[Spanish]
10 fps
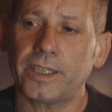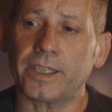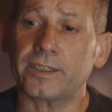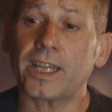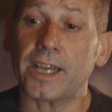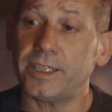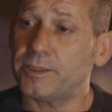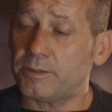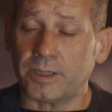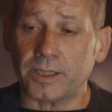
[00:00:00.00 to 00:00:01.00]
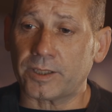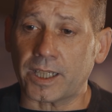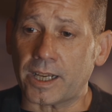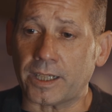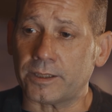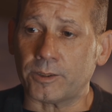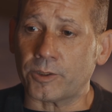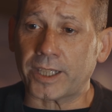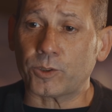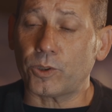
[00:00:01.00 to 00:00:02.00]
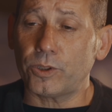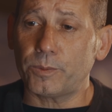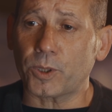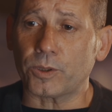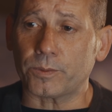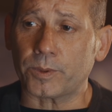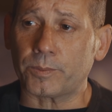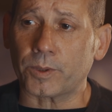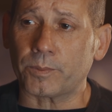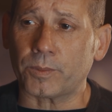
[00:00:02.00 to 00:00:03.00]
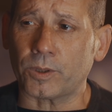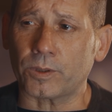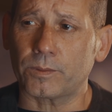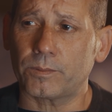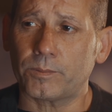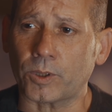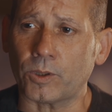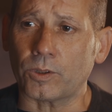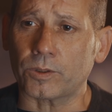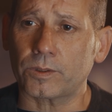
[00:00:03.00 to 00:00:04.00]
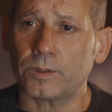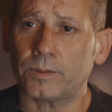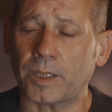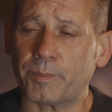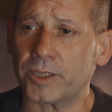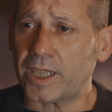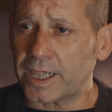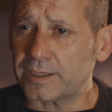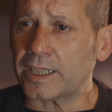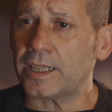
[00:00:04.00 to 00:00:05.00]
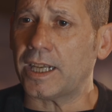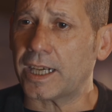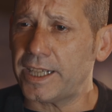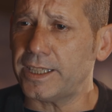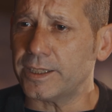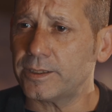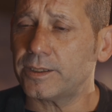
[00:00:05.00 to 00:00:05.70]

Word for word: está ahí, eh, o sea, lo da todo por, por, por, las personas que están en la calle.